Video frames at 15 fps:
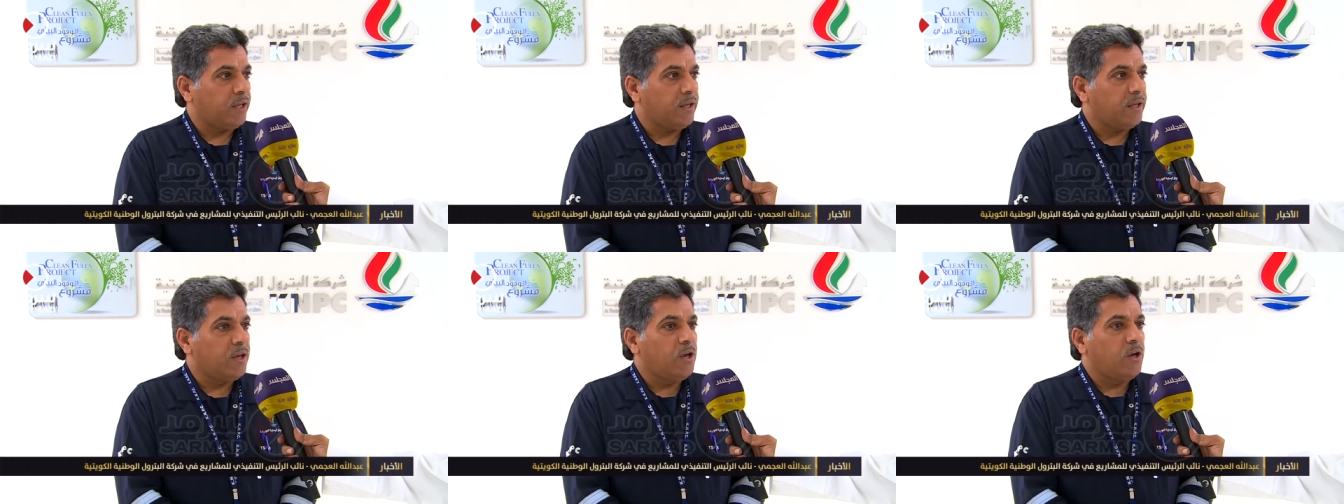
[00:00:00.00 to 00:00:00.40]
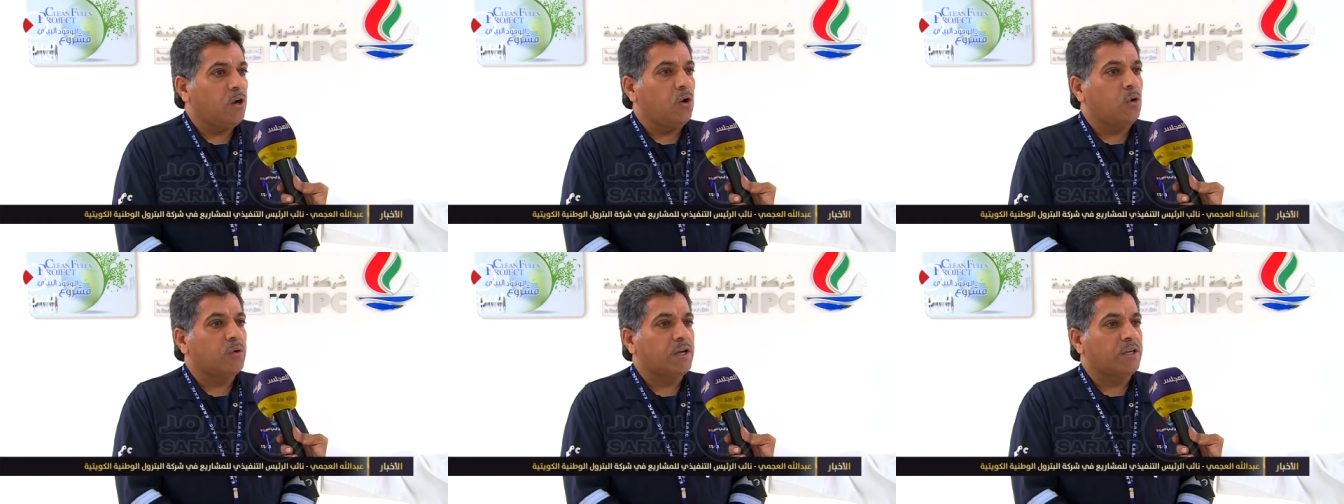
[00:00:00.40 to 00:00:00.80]
بيئي،
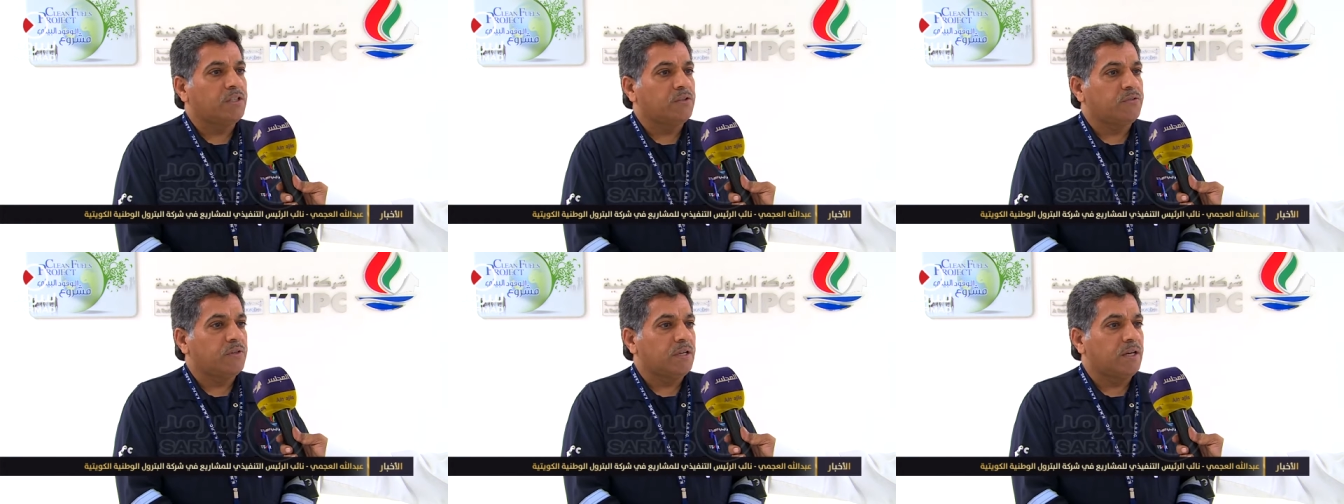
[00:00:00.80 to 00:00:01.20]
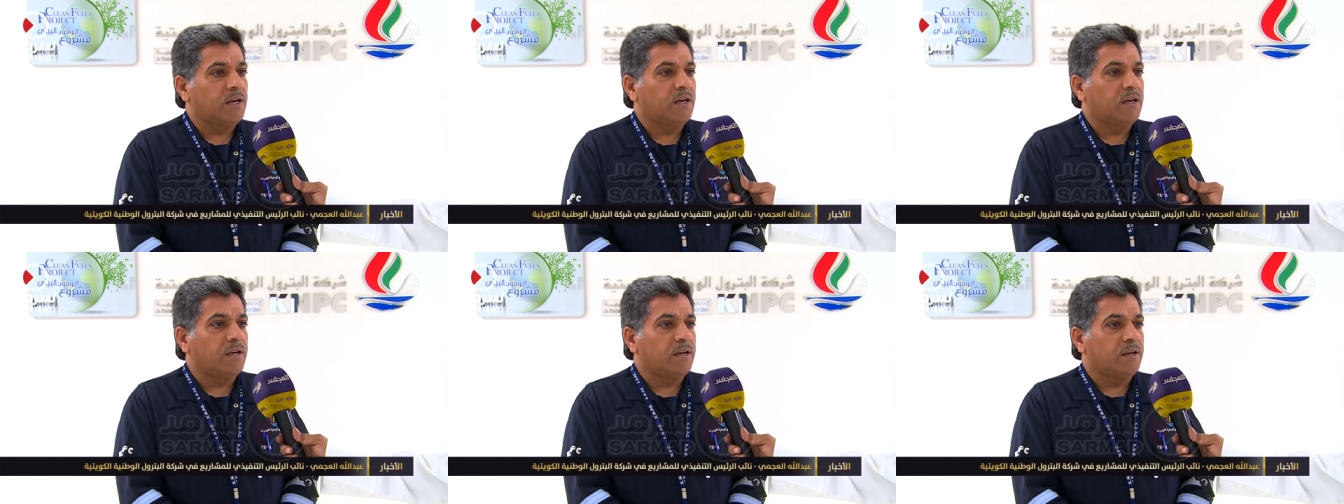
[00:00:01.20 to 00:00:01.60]
هو يهدف الى
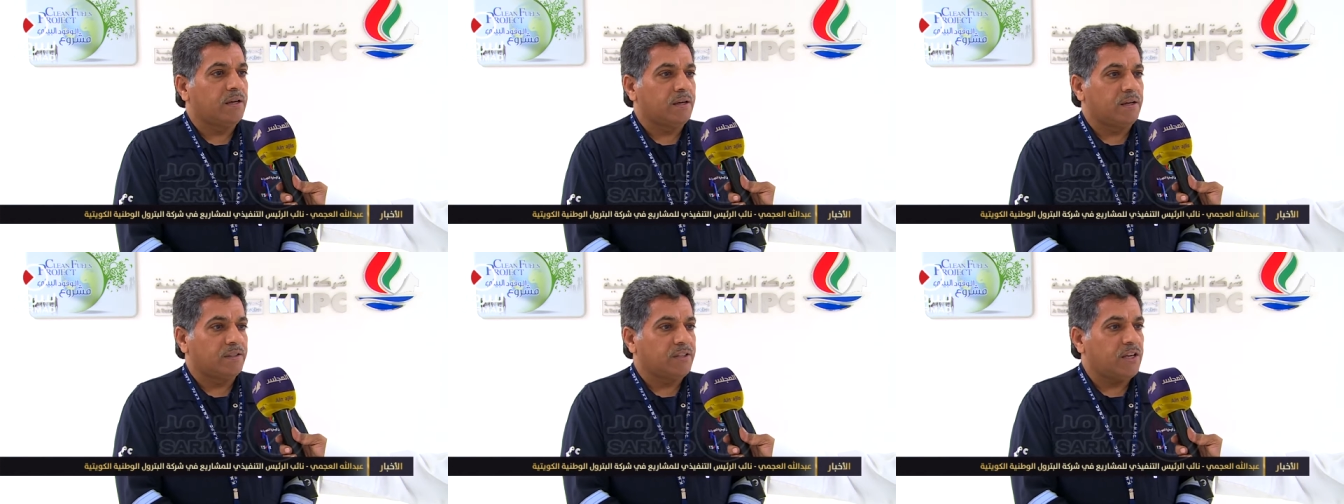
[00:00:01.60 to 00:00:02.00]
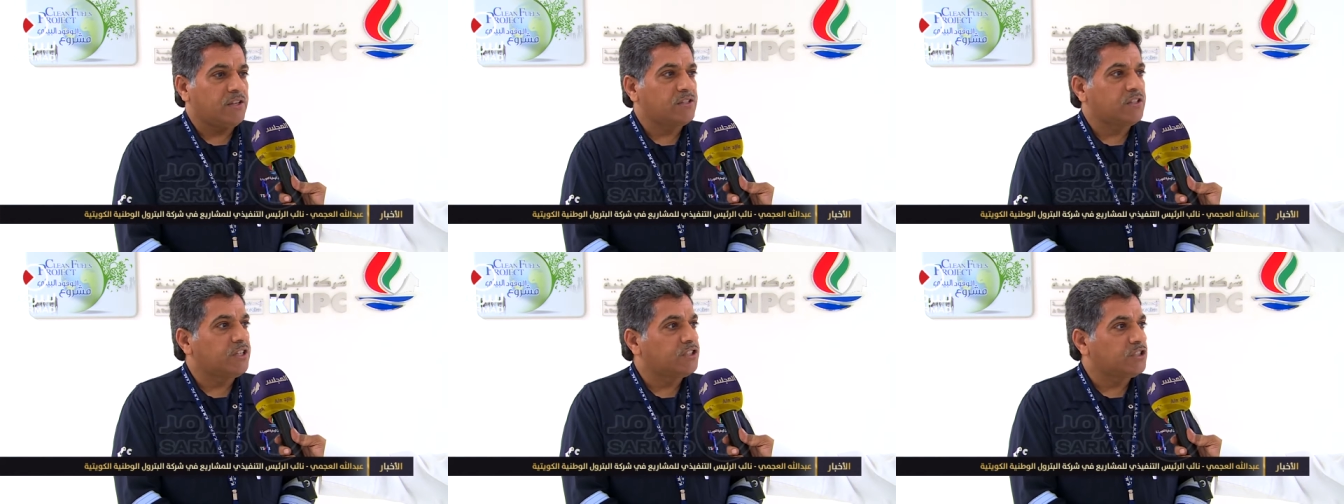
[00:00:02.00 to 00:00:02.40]
آه،
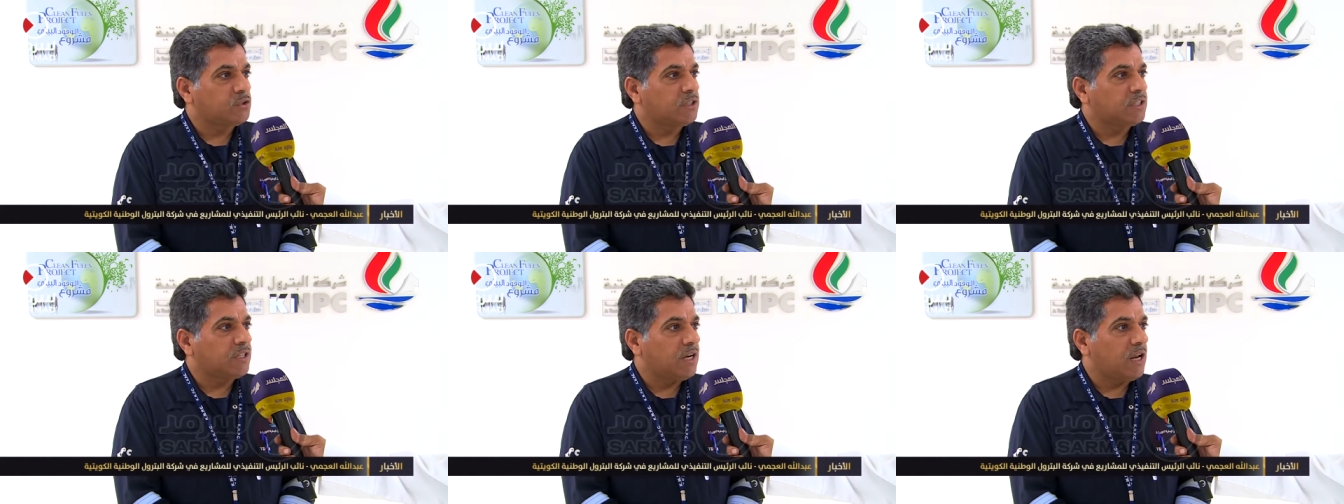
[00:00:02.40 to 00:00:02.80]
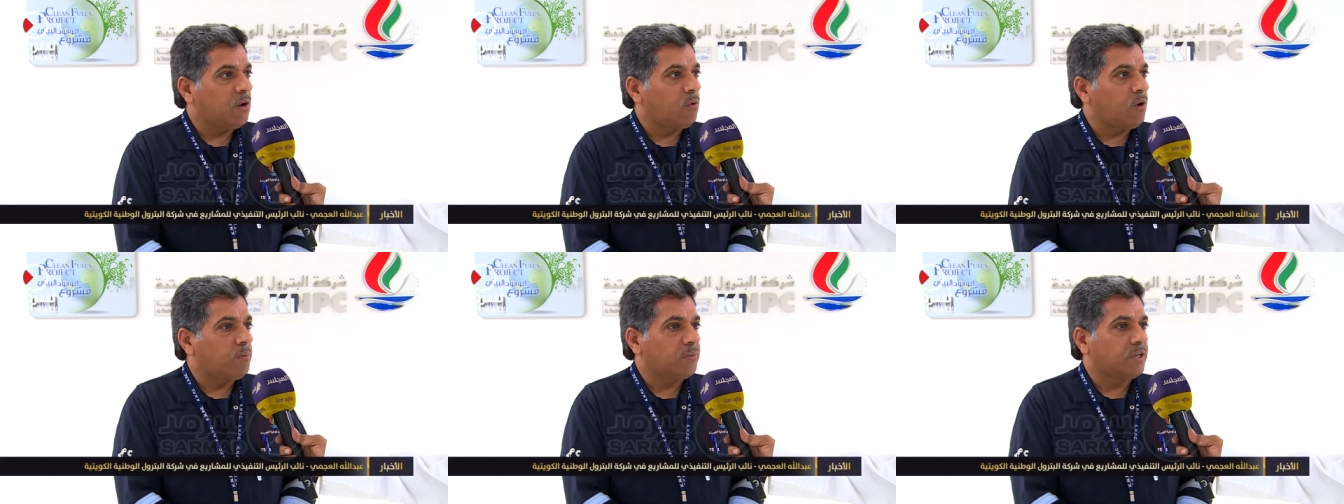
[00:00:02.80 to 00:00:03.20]
تحسين جوده
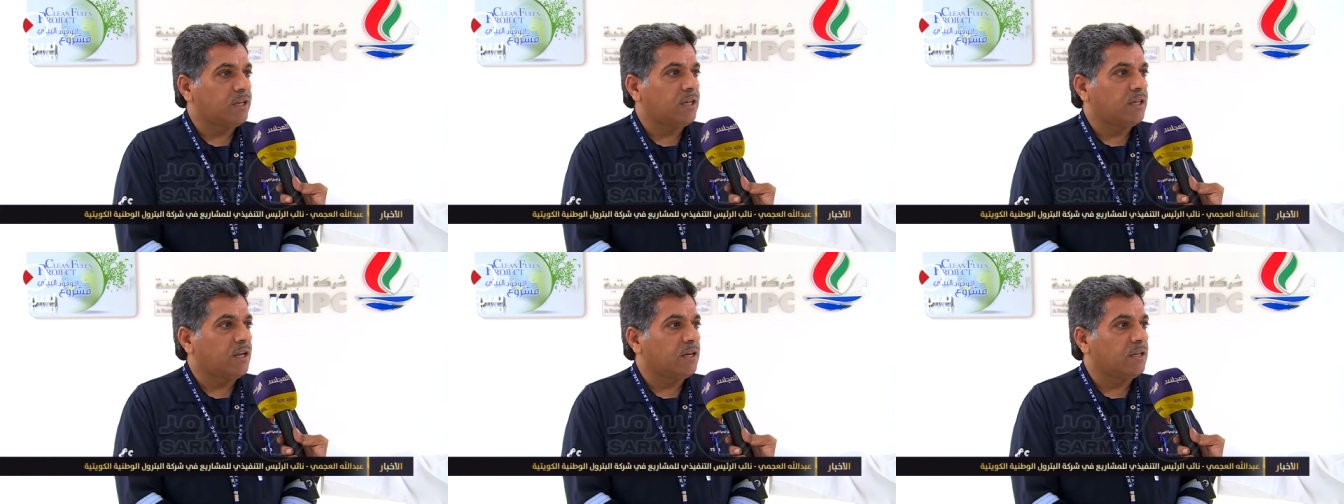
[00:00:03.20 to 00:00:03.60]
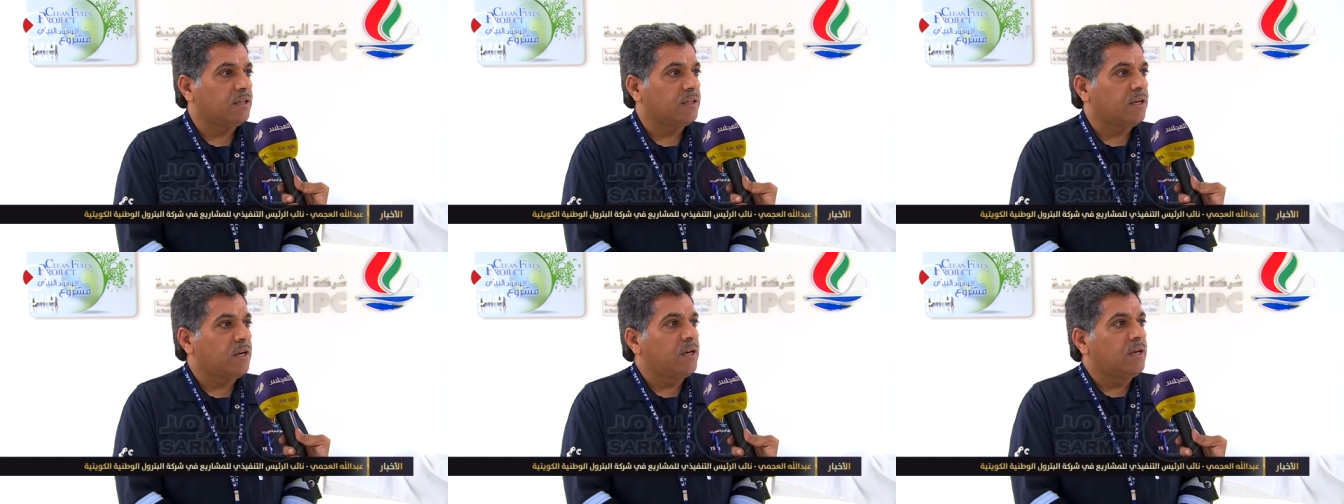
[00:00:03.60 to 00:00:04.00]
الهواء من
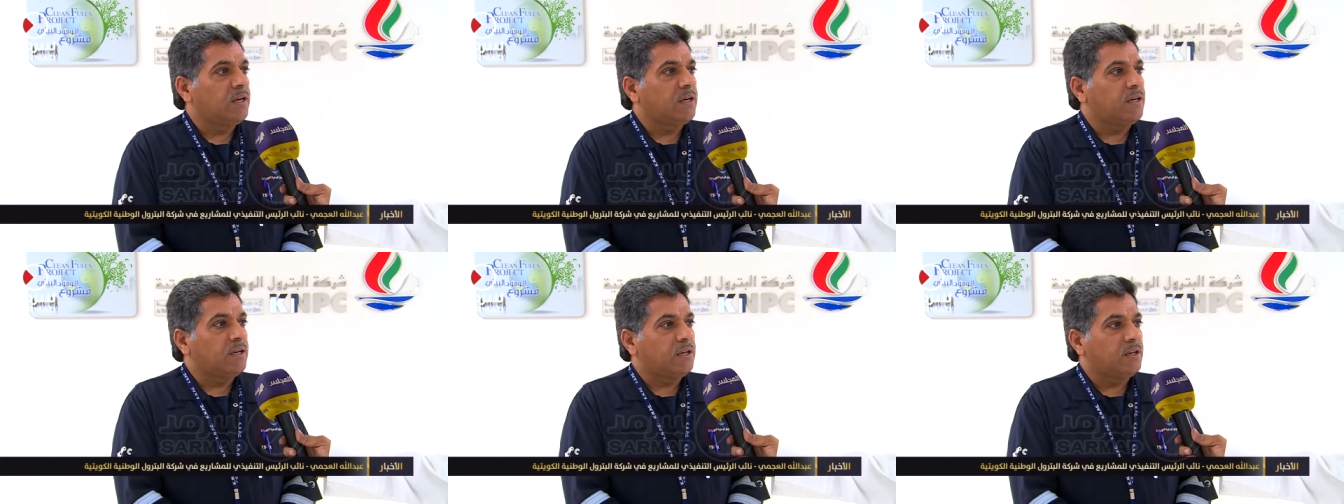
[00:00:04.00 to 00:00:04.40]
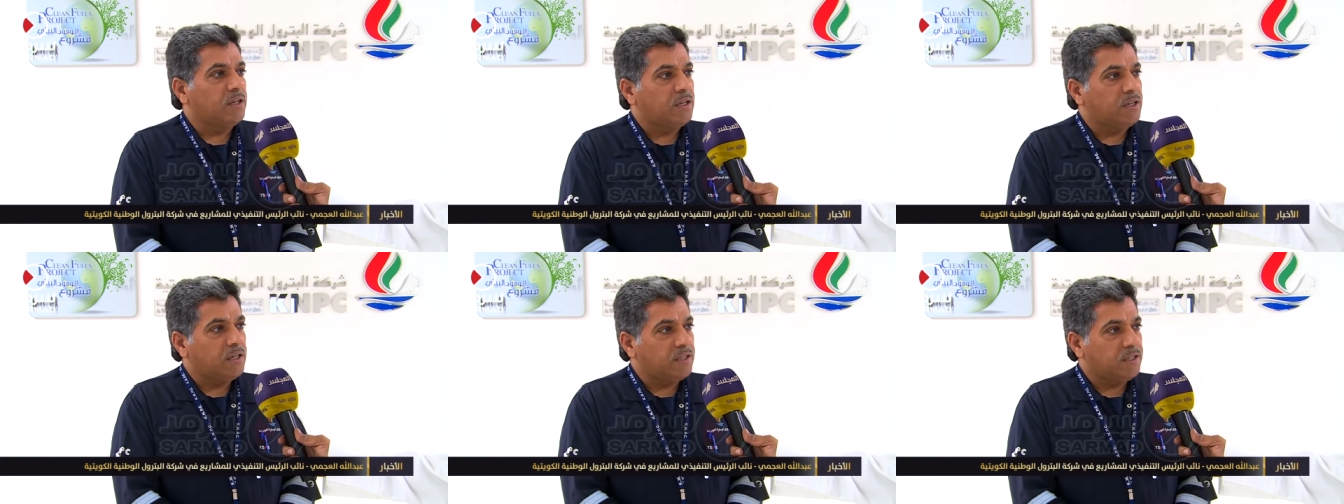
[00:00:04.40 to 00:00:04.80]
خلال
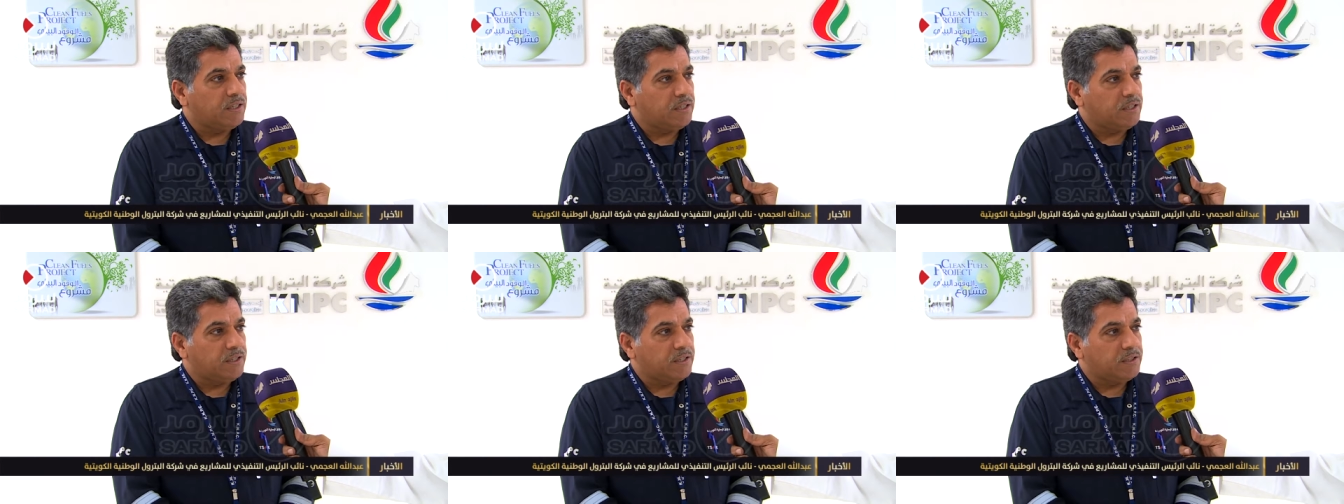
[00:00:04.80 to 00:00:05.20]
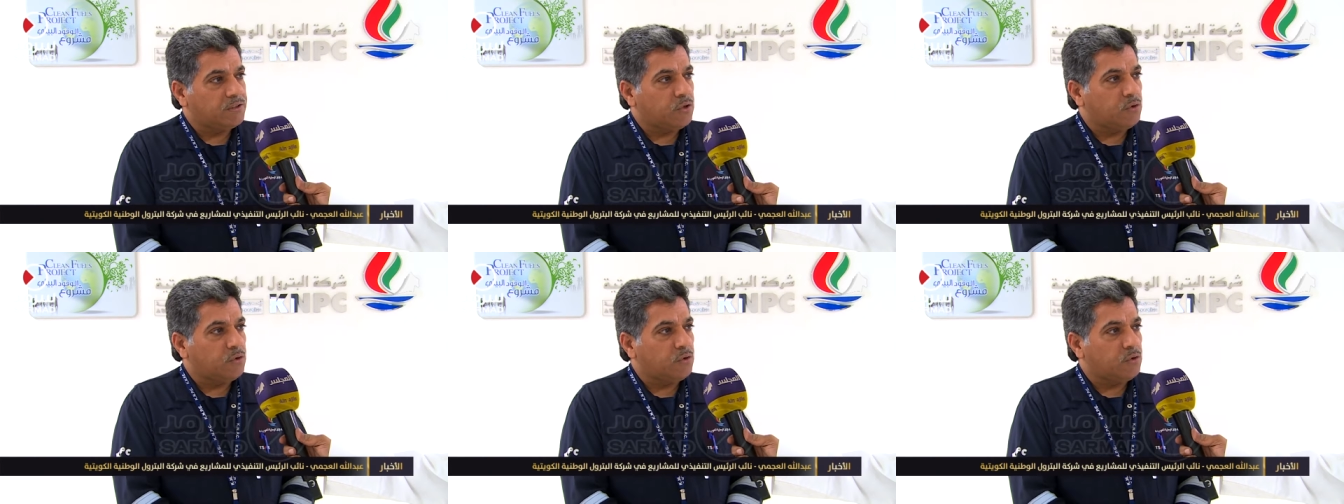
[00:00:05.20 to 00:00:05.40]
آه،